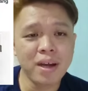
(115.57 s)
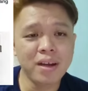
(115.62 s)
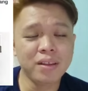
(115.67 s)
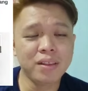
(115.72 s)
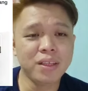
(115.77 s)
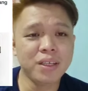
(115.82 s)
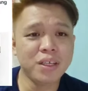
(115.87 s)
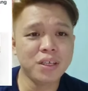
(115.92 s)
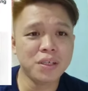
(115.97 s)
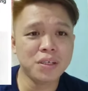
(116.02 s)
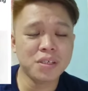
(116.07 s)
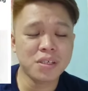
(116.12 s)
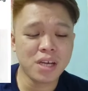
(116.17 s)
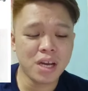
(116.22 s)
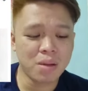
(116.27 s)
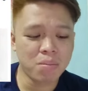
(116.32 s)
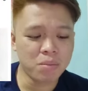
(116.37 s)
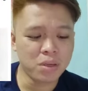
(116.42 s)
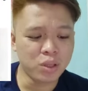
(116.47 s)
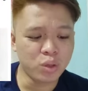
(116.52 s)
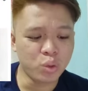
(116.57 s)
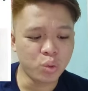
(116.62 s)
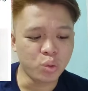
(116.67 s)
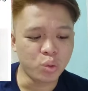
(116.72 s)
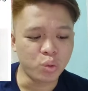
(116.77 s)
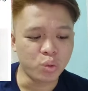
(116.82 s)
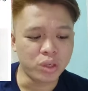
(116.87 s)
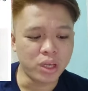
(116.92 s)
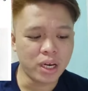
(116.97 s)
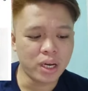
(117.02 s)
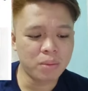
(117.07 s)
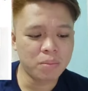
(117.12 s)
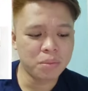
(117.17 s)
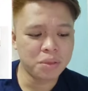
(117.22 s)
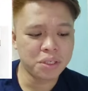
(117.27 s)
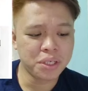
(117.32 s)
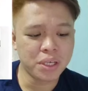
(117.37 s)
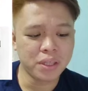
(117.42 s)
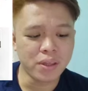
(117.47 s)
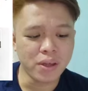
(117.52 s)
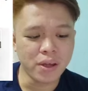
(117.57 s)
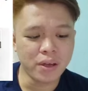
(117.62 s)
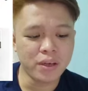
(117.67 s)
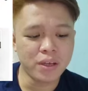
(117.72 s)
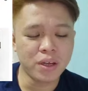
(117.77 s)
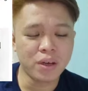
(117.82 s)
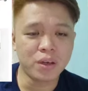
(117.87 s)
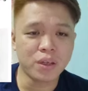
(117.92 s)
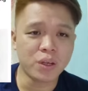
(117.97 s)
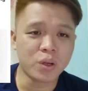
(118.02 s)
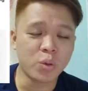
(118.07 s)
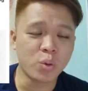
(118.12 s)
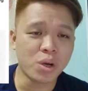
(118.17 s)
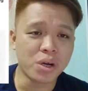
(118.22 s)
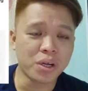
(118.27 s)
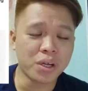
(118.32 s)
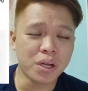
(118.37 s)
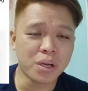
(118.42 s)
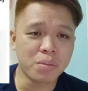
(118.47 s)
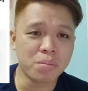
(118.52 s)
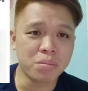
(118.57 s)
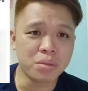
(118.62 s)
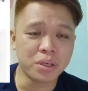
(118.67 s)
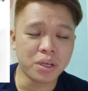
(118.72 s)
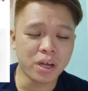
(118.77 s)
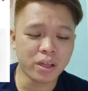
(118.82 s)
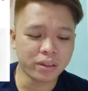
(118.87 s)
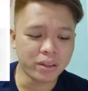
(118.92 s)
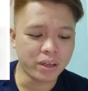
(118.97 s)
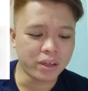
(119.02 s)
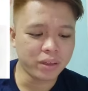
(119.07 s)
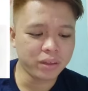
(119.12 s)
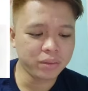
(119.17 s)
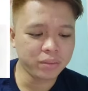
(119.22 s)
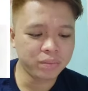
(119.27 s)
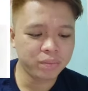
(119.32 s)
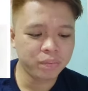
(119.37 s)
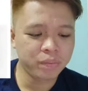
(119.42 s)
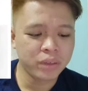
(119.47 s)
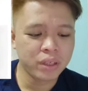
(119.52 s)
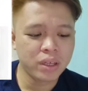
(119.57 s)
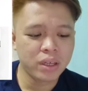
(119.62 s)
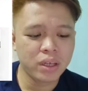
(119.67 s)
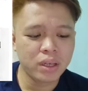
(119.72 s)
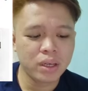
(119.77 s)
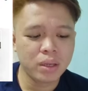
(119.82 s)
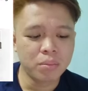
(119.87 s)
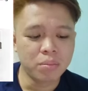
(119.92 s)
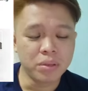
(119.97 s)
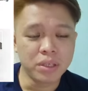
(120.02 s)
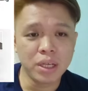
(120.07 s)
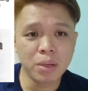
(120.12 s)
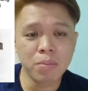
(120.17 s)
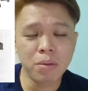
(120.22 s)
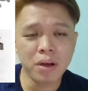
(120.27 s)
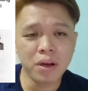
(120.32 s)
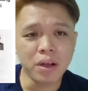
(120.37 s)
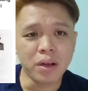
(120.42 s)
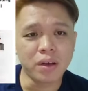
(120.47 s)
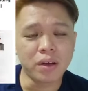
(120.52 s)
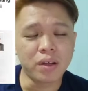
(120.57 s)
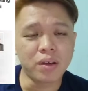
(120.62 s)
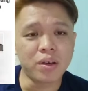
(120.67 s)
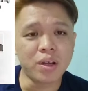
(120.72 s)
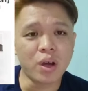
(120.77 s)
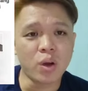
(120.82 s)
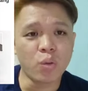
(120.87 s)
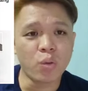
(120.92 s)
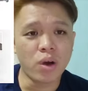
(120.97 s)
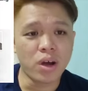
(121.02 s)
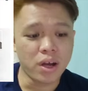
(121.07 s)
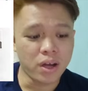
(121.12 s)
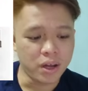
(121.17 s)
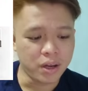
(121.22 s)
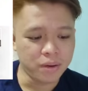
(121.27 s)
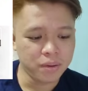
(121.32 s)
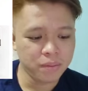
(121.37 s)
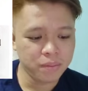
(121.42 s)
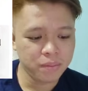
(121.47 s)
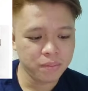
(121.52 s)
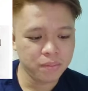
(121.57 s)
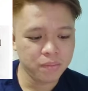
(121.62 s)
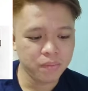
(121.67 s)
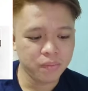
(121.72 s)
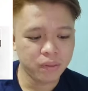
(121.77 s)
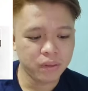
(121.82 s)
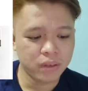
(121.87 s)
Parti Islam itu dalam kenyataan yang dikeluarkan berkata, penyebaran dakwaan